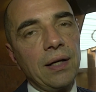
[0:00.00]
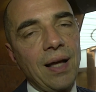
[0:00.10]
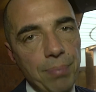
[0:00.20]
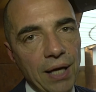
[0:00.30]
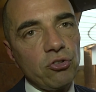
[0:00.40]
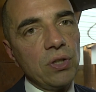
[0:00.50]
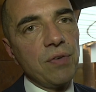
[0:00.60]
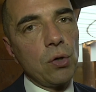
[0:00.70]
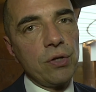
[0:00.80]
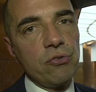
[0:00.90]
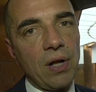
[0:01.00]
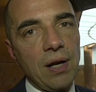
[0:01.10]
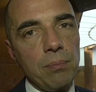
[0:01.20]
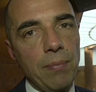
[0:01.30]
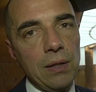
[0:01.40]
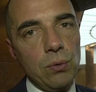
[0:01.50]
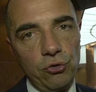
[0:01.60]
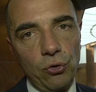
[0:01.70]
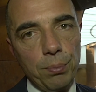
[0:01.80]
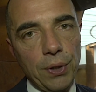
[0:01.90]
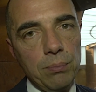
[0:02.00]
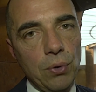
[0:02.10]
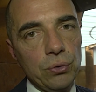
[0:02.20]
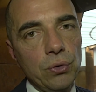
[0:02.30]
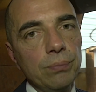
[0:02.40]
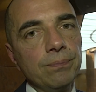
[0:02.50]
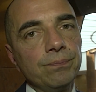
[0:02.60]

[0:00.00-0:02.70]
capace di valorizzarla al meglio in giro per il mondo.